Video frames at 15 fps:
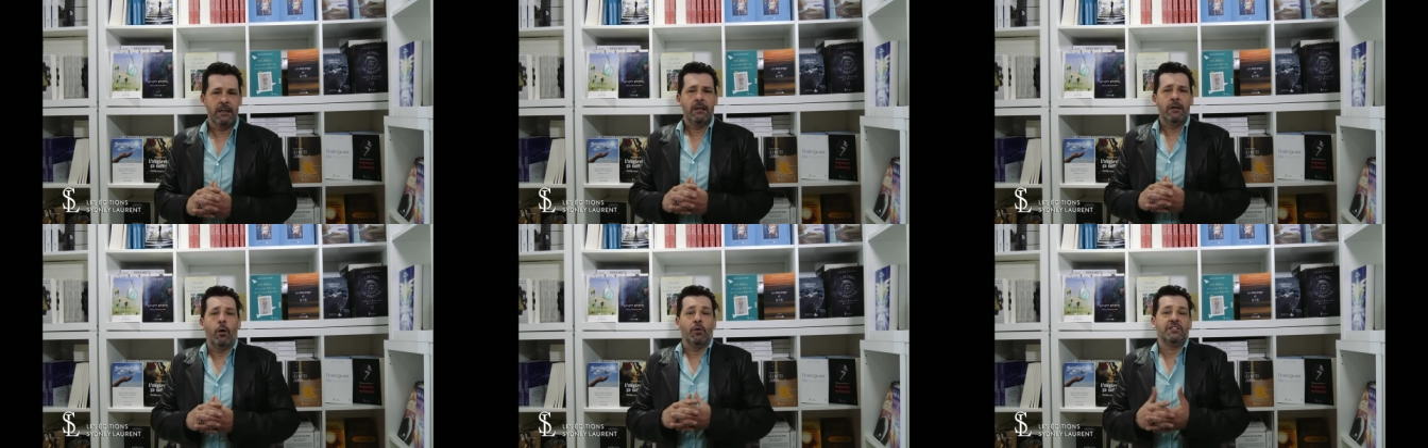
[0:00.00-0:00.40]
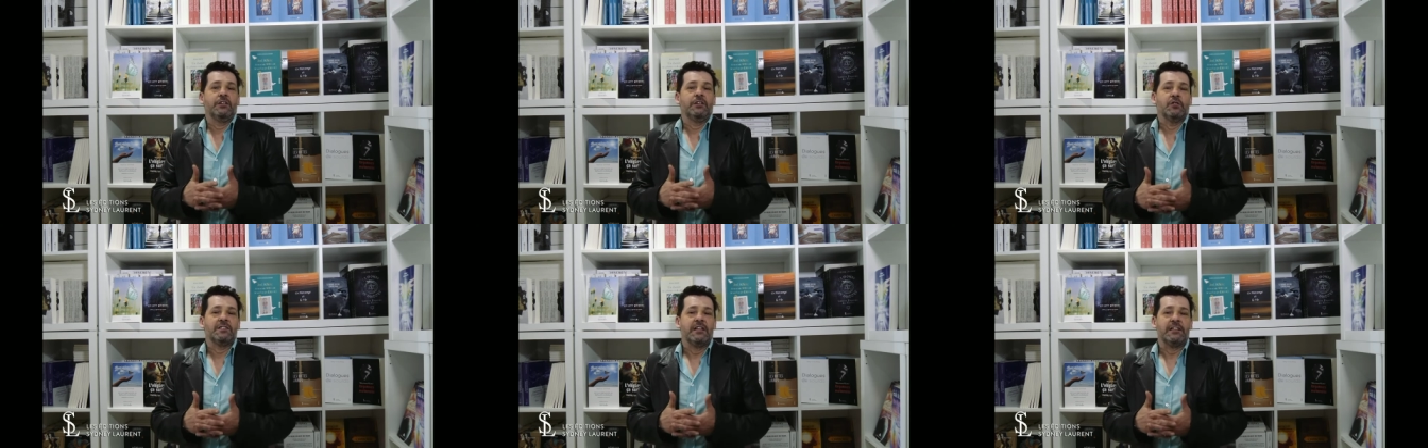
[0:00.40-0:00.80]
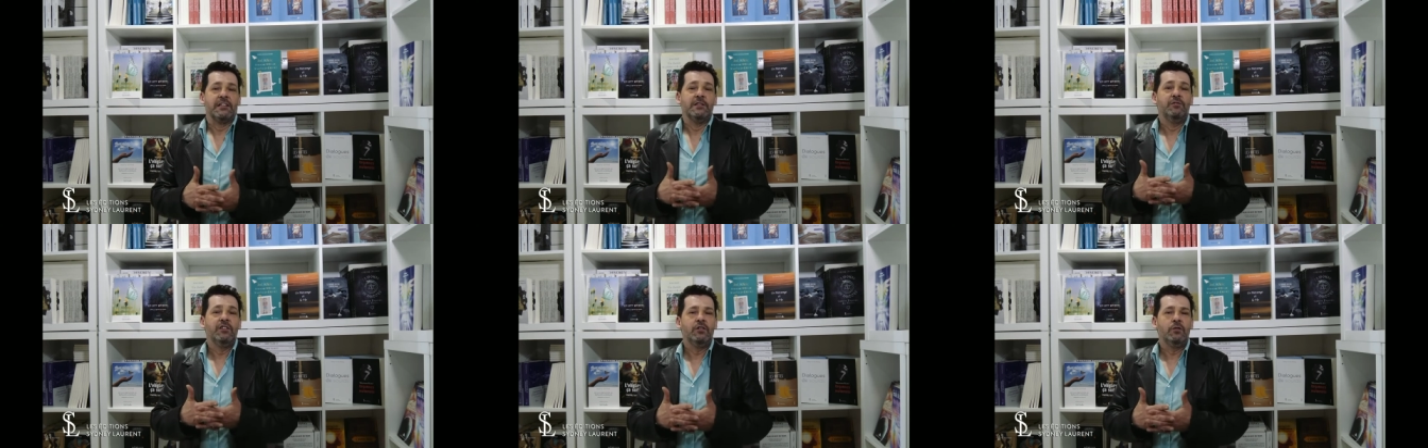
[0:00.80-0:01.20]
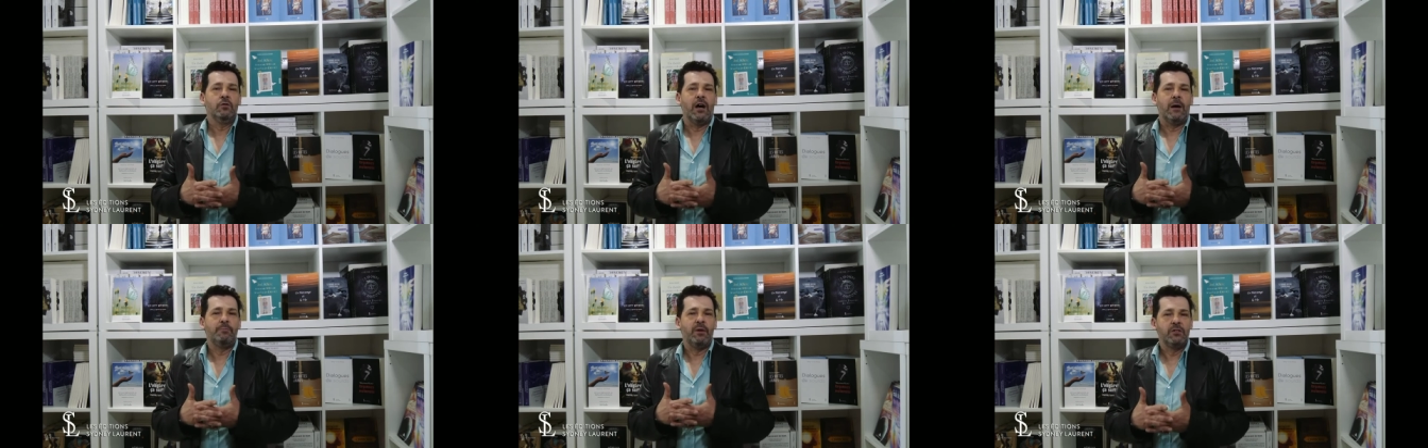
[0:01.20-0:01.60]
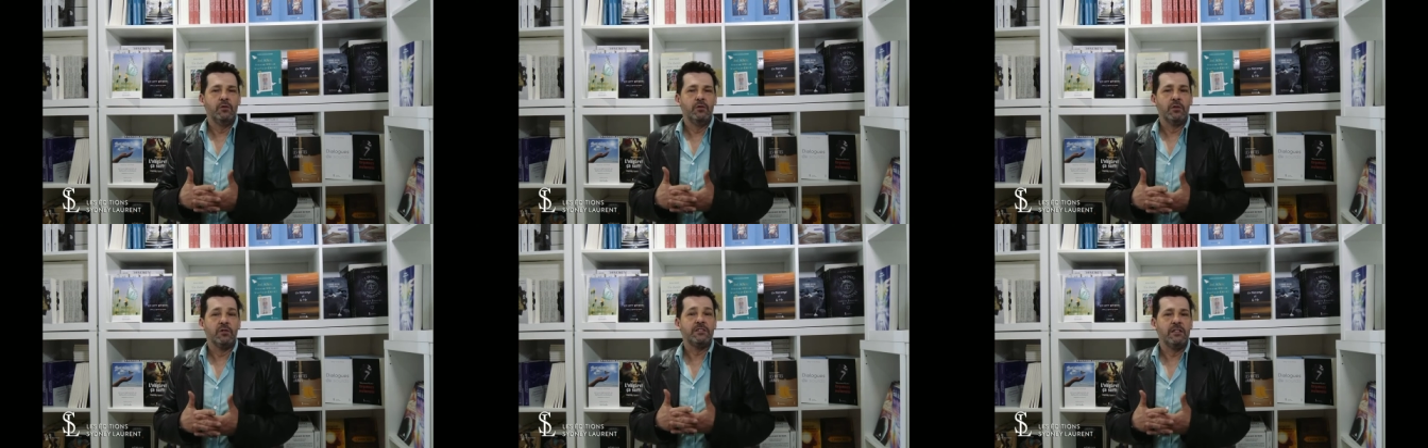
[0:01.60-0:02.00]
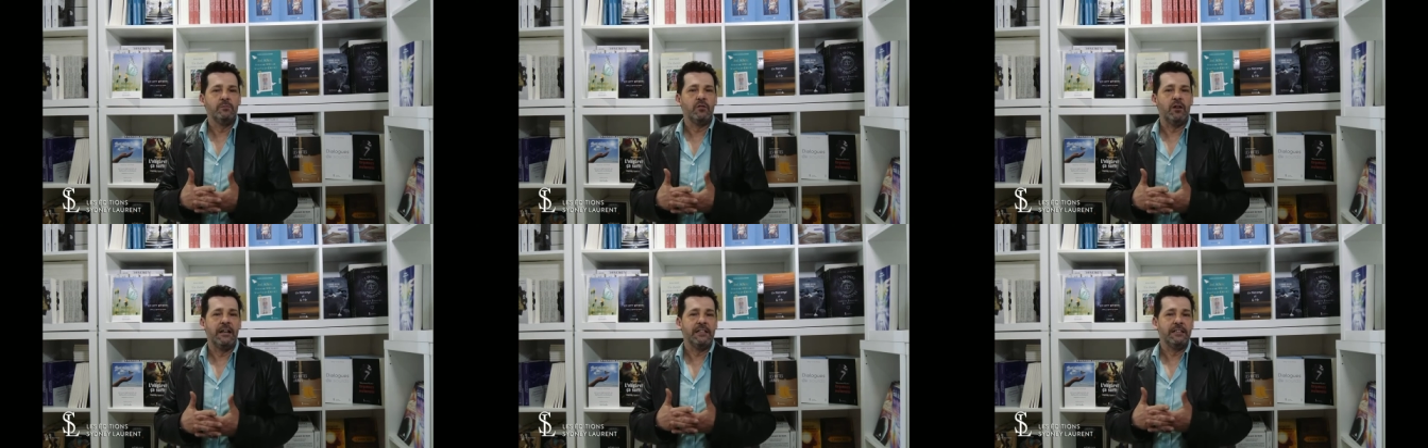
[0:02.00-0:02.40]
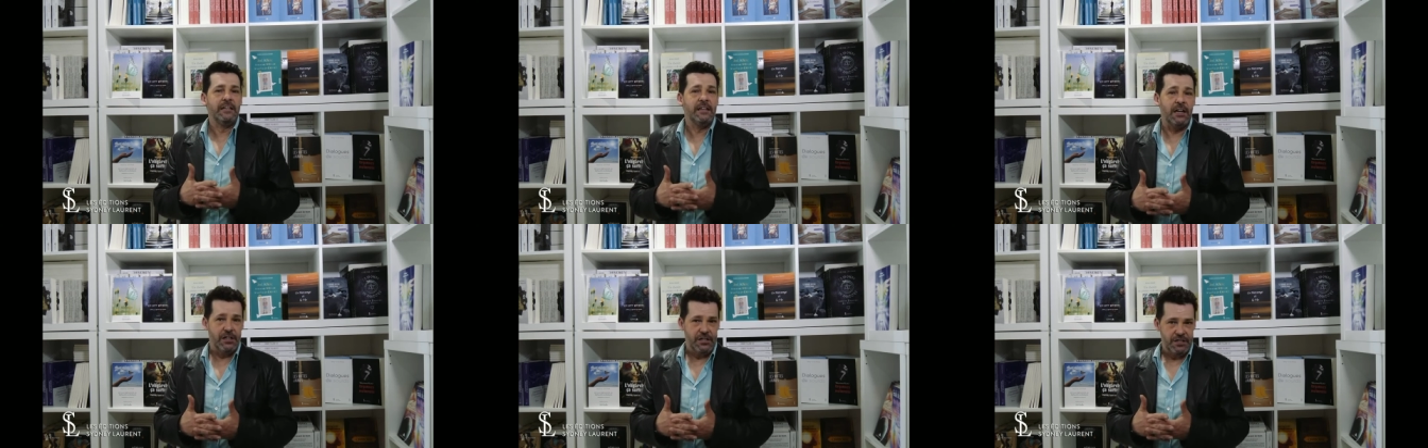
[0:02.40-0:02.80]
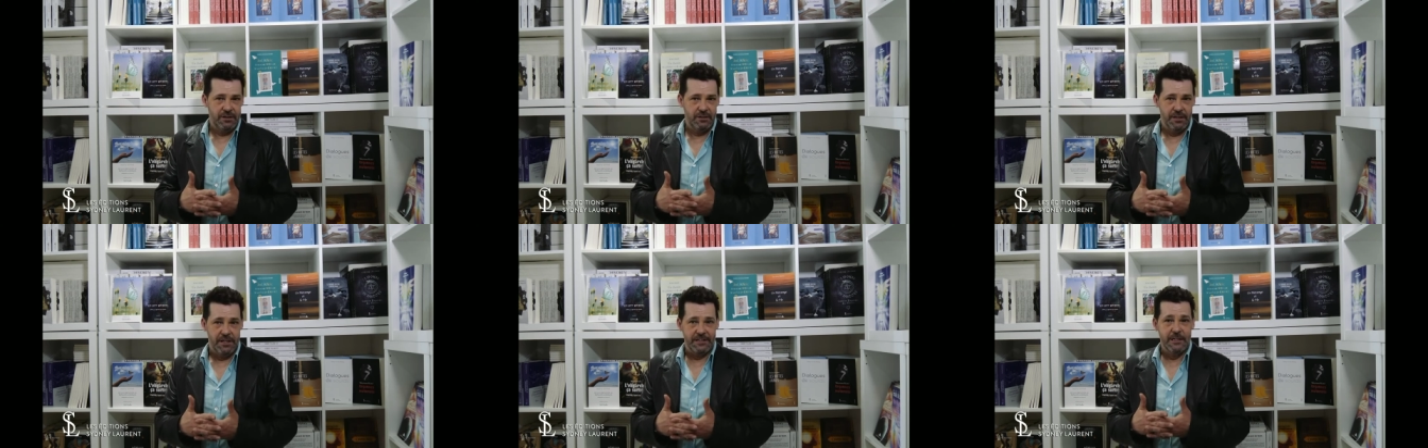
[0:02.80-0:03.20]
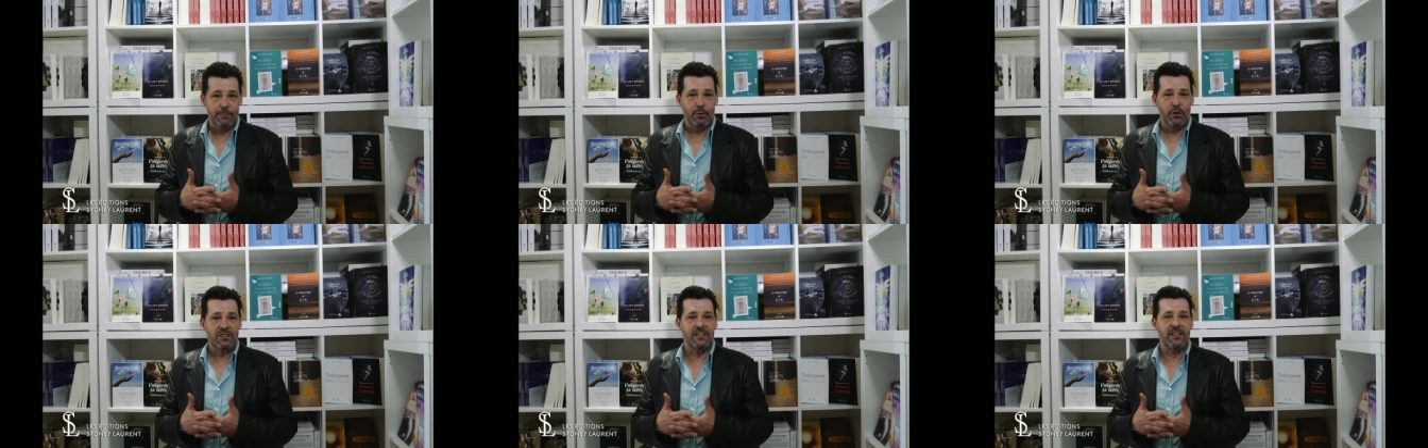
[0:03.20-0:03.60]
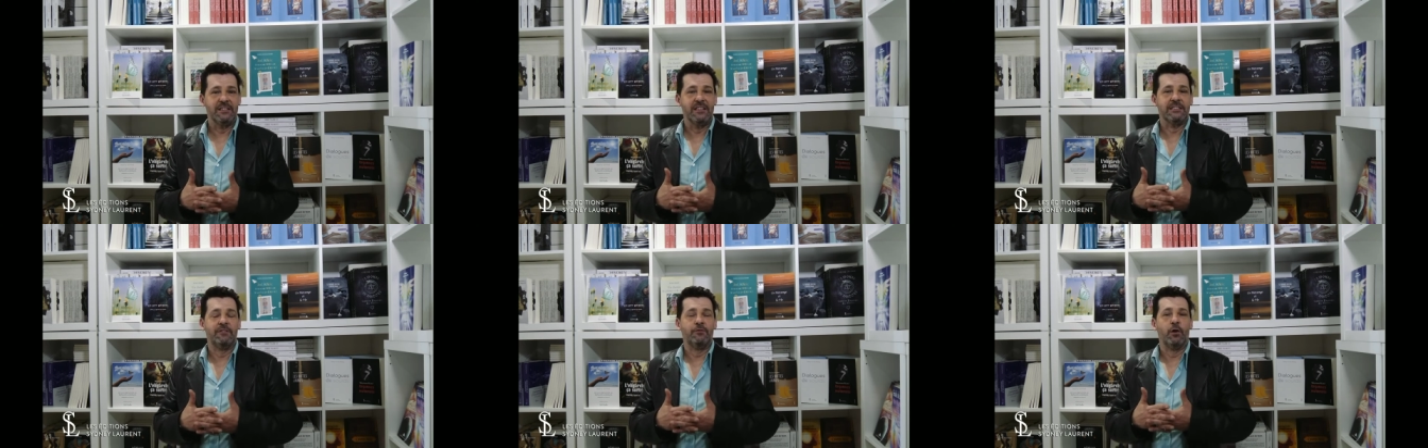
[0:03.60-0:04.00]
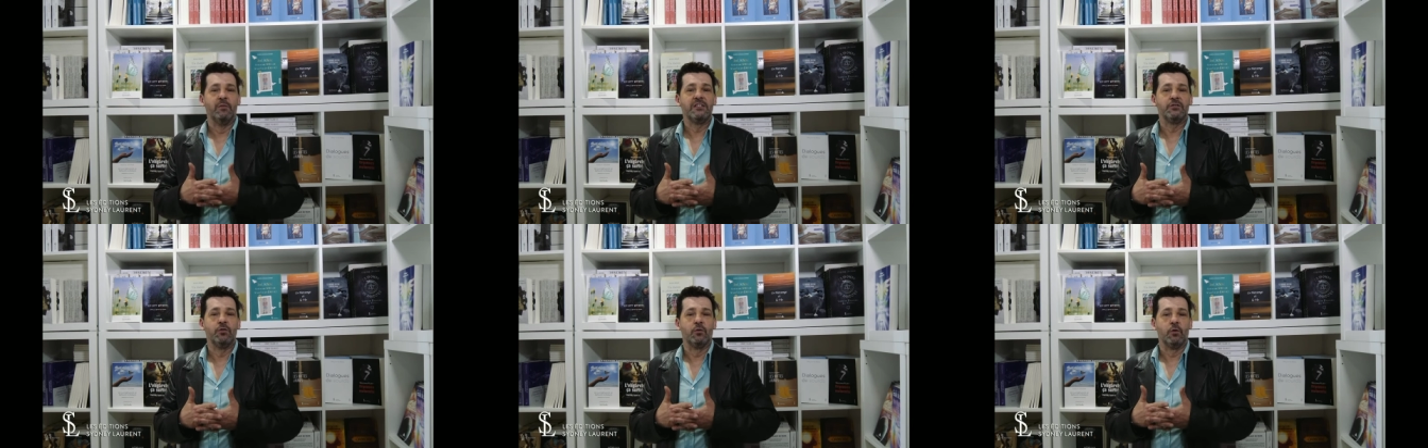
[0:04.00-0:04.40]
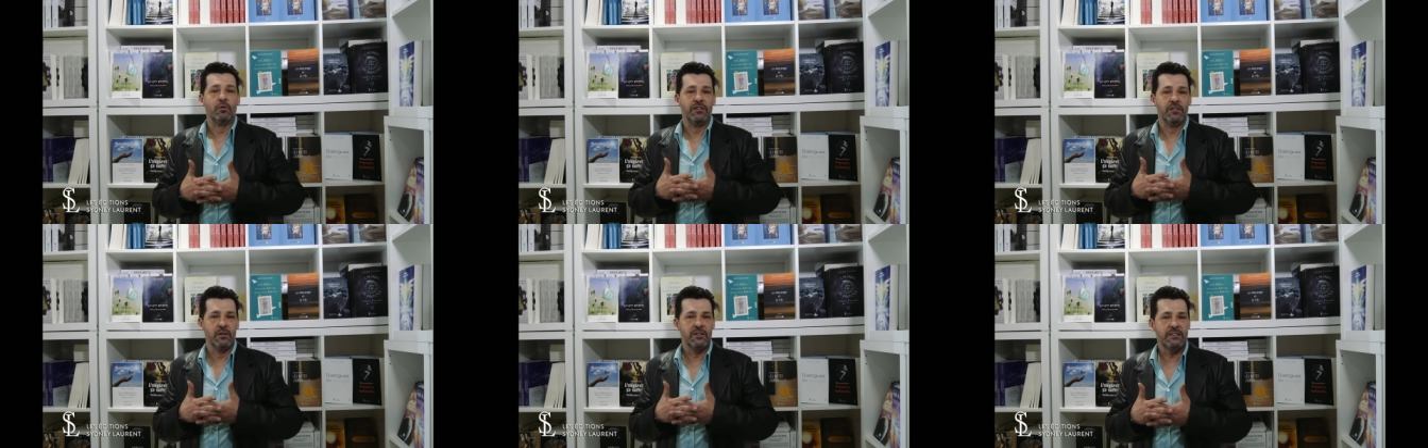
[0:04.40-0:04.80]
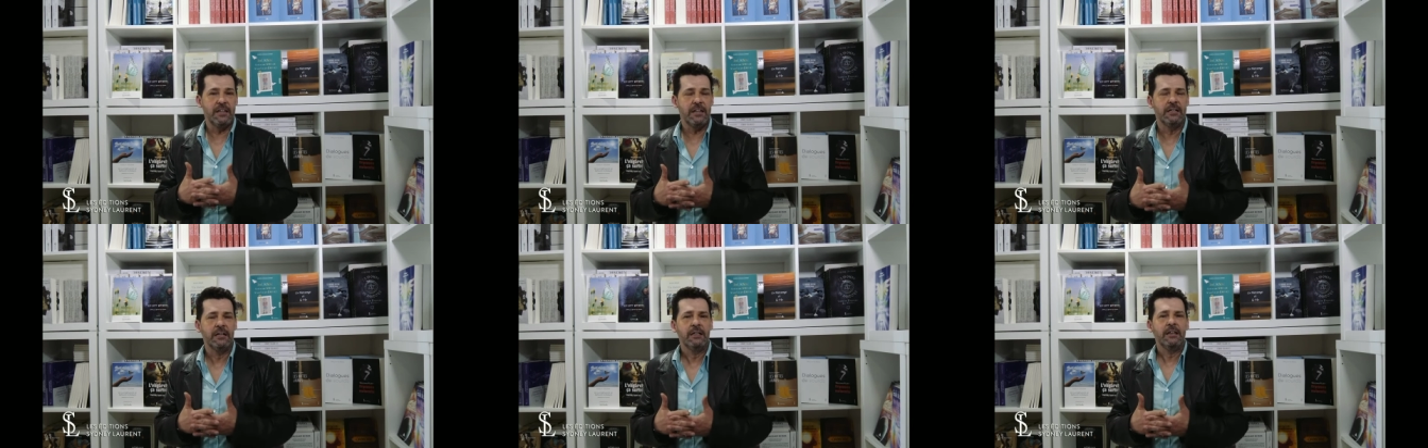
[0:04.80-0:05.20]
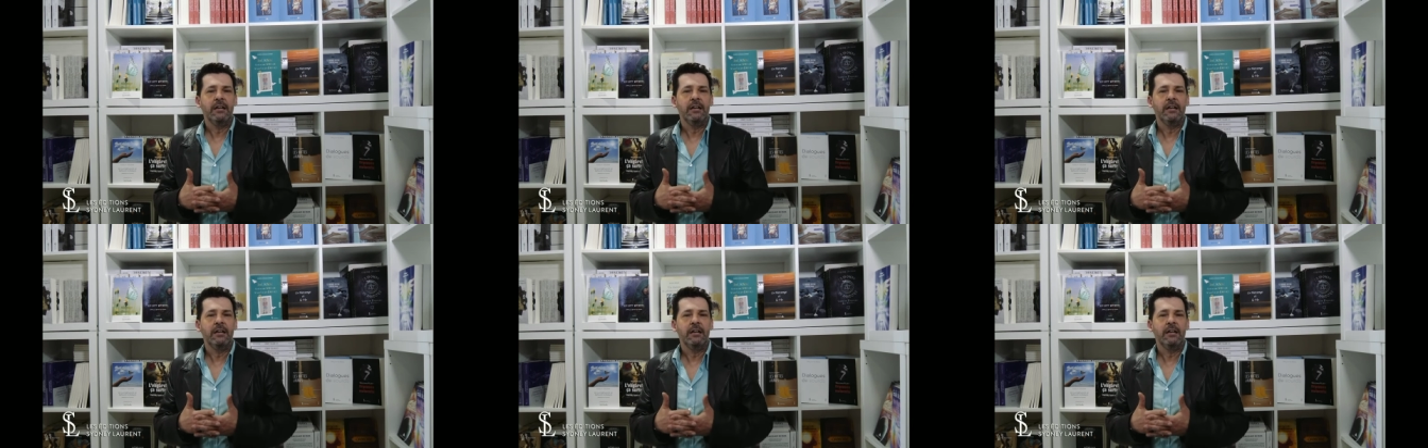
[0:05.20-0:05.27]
On dit que cet individu a appartenu anciennement à l'ADH et qu'il possède des informations confidentielles